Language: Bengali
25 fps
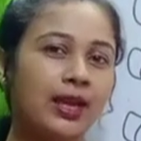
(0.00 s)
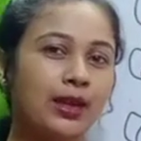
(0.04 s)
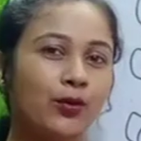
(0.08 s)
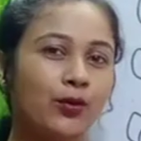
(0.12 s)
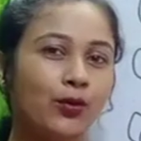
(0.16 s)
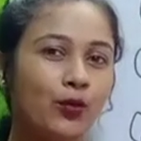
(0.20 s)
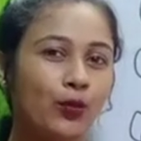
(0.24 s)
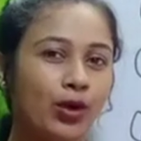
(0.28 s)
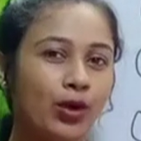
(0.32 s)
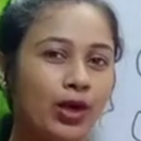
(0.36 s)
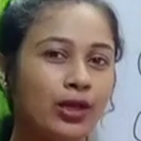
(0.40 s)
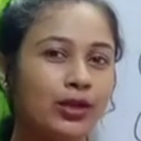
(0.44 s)

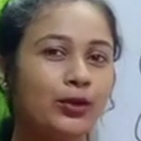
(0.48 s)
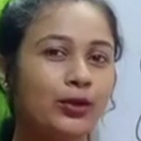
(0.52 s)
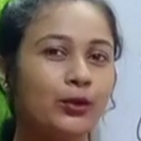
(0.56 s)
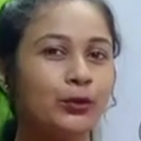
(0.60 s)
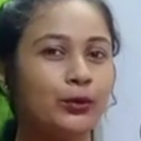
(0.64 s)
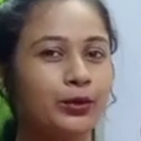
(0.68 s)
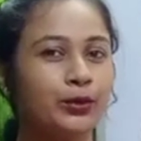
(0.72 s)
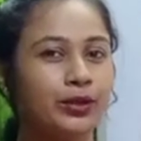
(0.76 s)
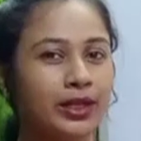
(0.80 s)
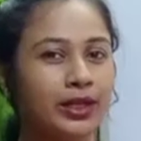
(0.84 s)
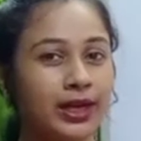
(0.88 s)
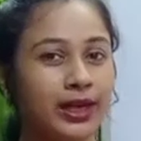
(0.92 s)
ওয়ান
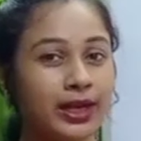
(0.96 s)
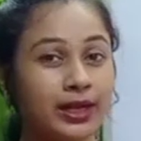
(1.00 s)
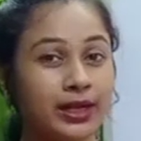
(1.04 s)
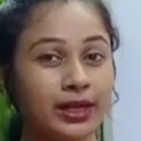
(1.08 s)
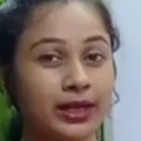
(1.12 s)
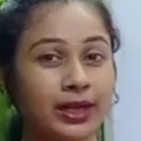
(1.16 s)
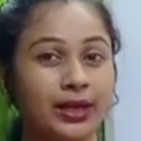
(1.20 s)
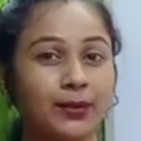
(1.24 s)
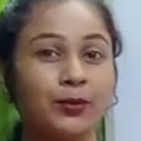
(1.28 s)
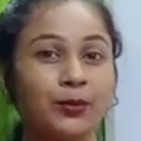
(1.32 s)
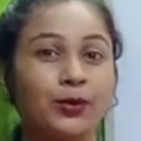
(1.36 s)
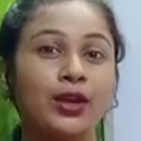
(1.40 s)
টু টেন
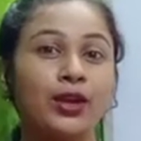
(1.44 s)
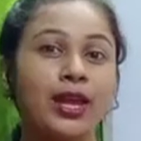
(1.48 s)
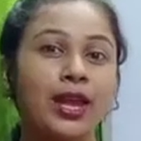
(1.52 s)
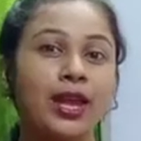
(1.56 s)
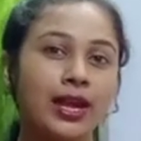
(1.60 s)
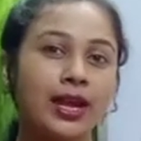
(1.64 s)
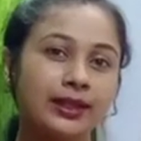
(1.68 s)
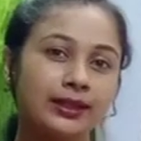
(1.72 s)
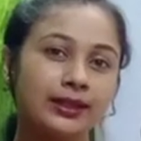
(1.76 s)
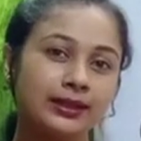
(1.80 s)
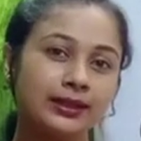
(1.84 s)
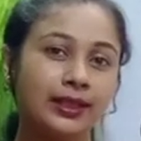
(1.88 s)
এবং
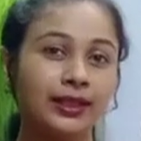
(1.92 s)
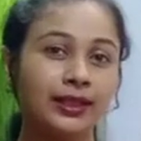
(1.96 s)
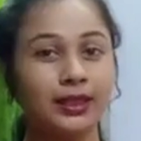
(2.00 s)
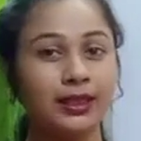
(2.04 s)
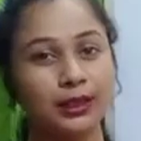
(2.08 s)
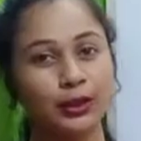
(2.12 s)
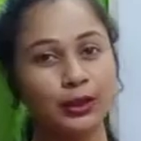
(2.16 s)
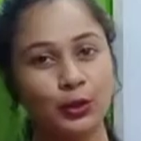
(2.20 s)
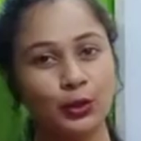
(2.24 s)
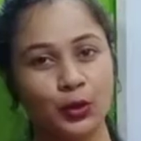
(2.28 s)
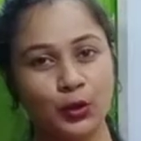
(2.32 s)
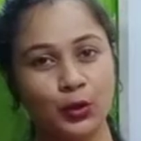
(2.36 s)
এক থেকে
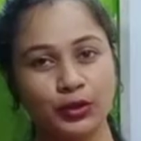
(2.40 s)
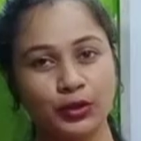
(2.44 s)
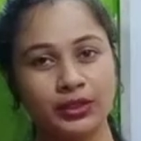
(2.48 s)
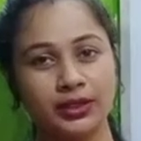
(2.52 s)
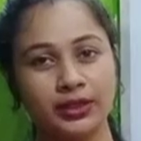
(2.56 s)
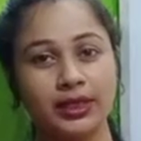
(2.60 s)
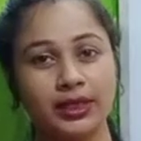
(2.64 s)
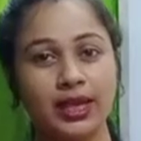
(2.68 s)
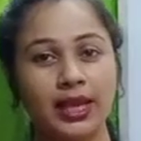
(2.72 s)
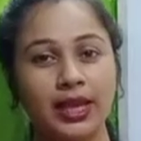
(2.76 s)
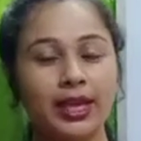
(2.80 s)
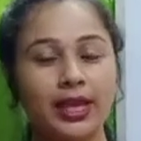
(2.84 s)
দশ
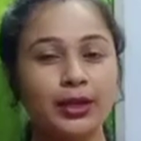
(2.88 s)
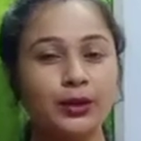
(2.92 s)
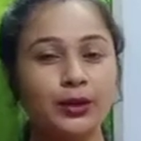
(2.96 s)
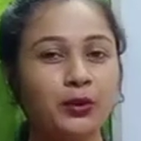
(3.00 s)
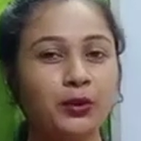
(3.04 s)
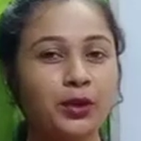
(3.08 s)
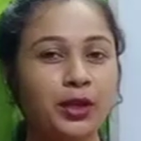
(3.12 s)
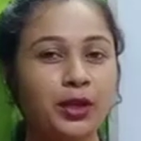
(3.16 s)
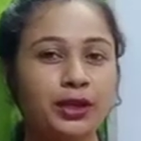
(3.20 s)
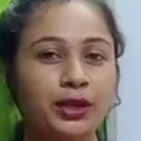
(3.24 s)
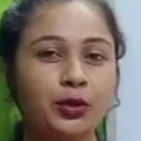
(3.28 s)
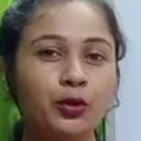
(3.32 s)

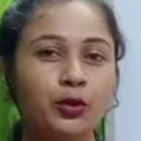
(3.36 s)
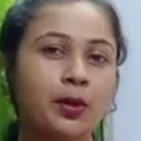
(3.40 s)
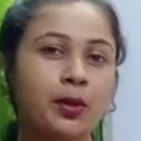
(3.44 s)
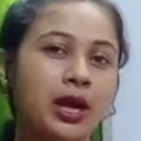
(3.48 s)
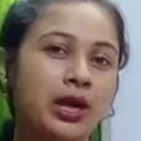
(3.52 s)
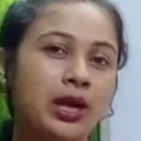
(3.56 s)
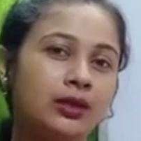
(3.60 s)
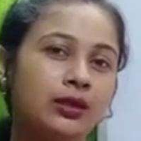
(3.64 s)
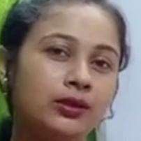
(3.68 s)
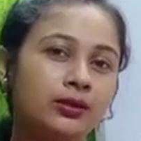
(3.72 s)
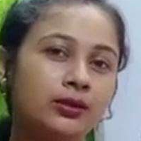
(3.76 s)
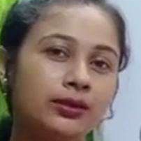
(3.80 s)
এইগুলো একটু
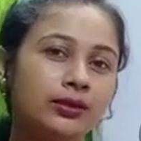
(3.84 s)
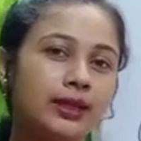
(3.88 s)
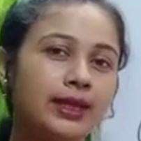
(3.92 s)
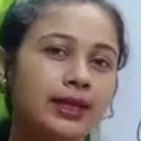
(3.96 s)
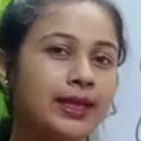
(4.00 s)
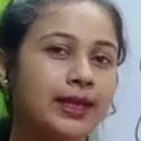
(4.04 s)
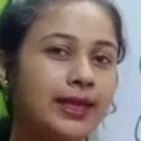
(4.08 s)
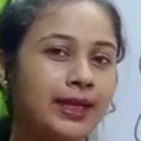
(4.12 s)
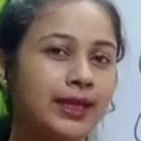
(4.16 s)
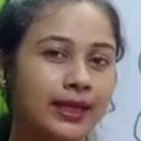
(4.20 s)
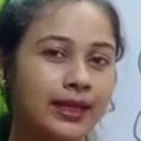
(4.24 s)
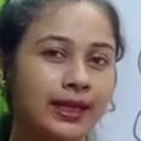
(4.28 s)
ভালো করে
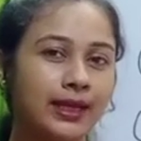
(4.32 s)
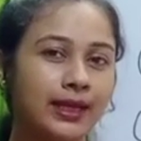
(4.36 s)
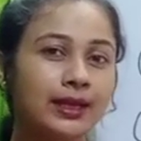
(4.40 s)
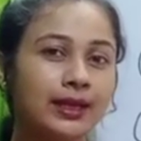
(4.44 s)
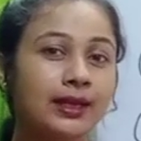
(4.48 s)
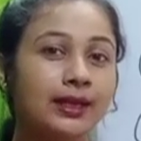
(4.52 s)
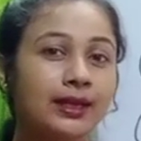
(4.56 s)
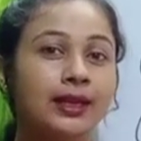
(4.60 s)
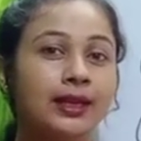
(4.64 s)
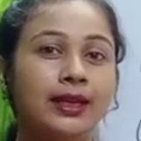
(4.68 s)
লেখা